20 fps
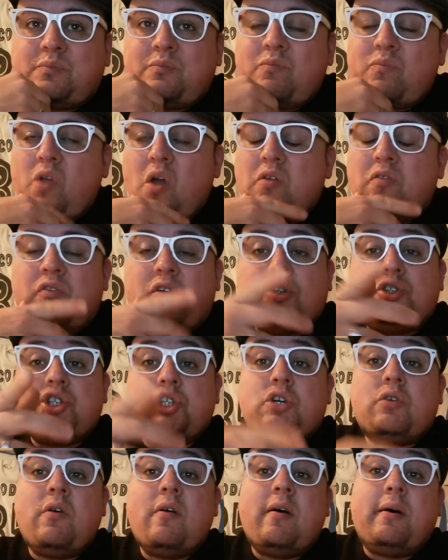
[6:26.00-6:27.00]
Foggia
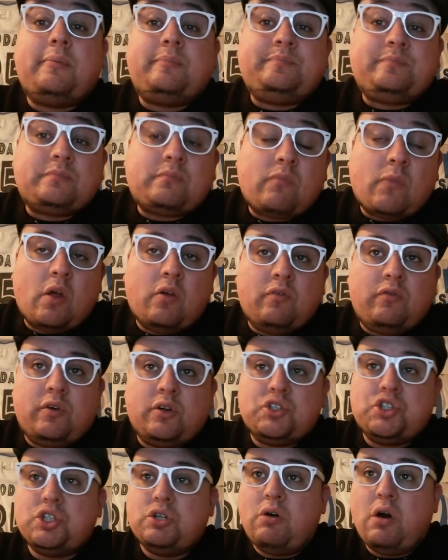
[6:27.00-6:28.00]
doveva,
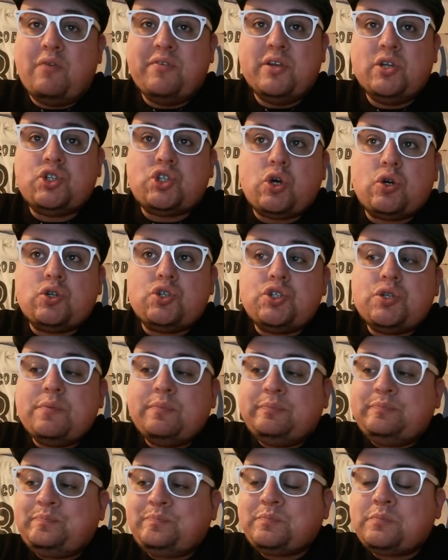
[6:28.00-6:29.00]
Foggia doveva vincere oggi.
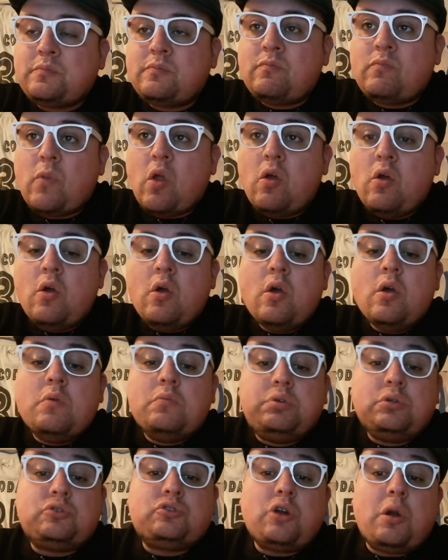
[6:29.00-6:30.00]

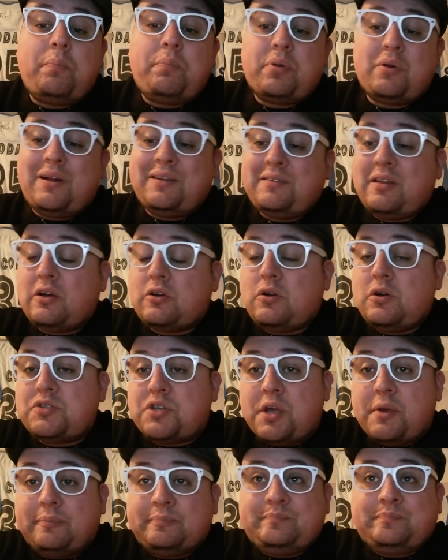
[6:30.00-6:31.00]
Purtroppo non è andata
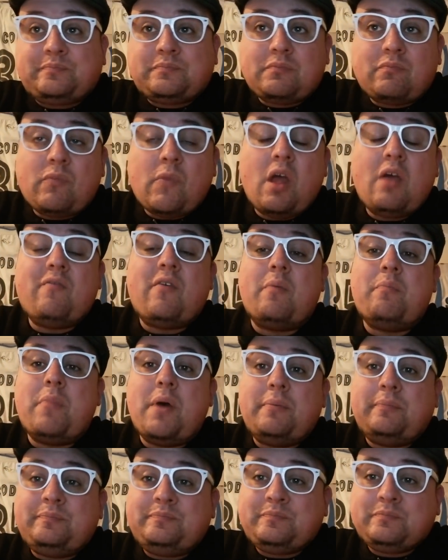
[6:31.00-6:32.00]
così, e
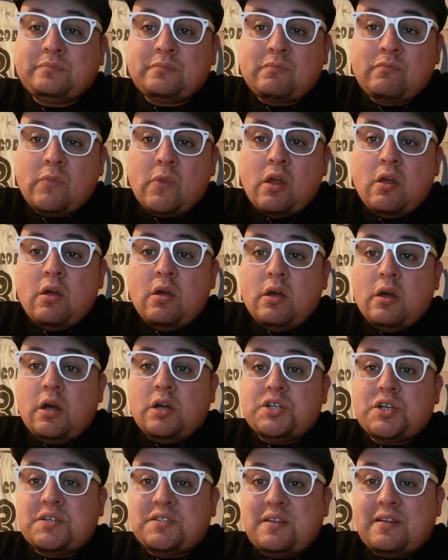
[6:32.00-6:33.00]
vabbè,
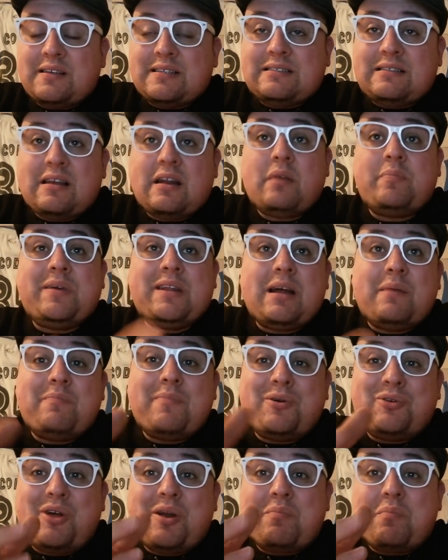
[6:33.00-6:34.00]
c'è stata sta rapina a
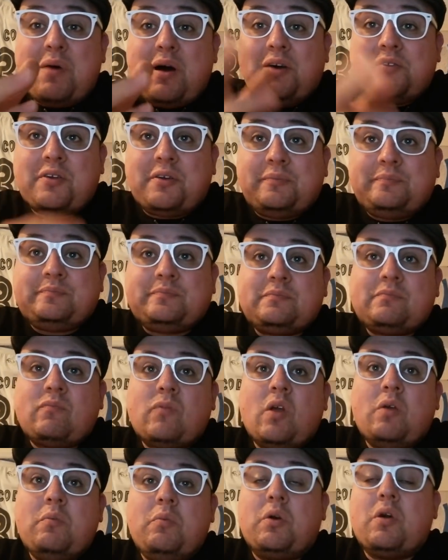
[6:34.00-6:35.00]
mano armata,
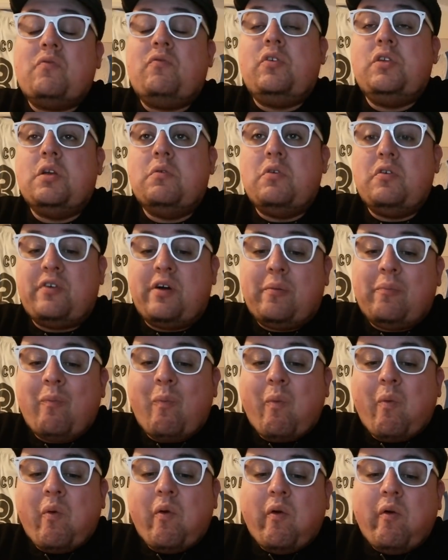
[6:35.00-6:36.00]
ma che vogliamo fare?
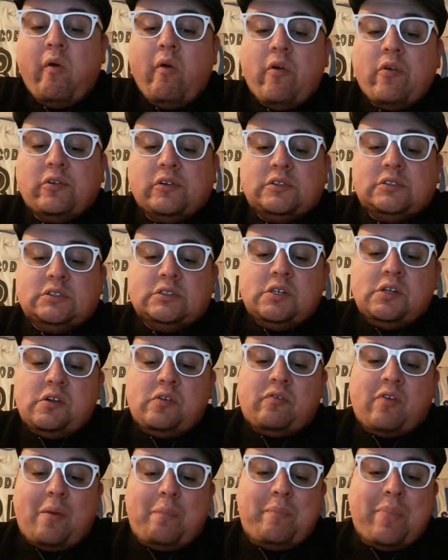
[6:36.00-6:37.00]

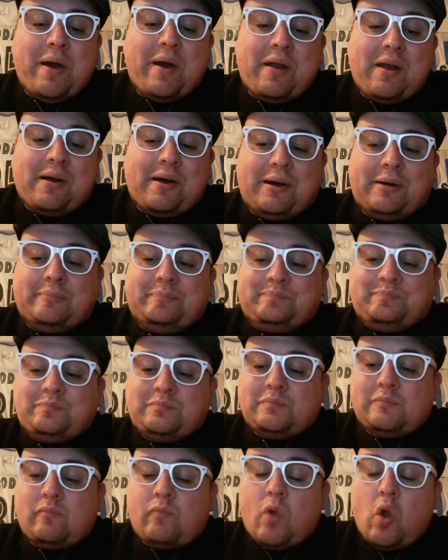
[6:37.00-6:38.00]
Vabbè, raga
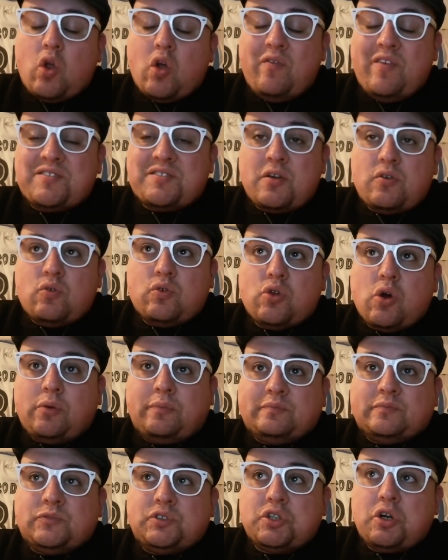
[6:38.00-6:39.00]
io vi saluto,
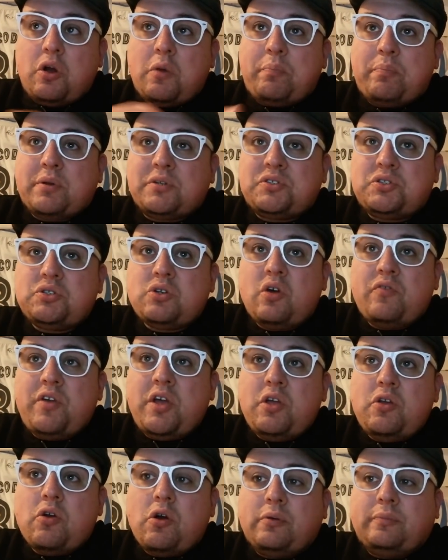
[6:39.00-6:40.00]
ci vediamo al prossimo
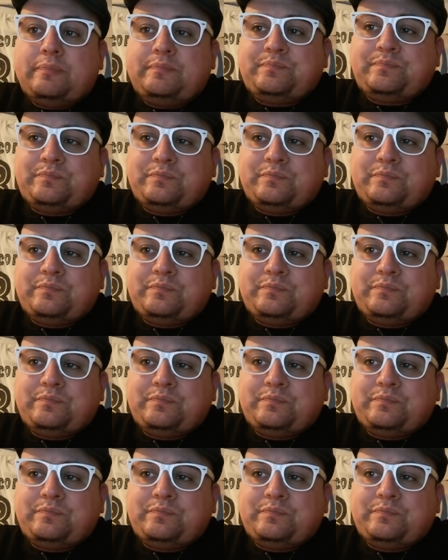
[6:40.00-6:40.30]
video.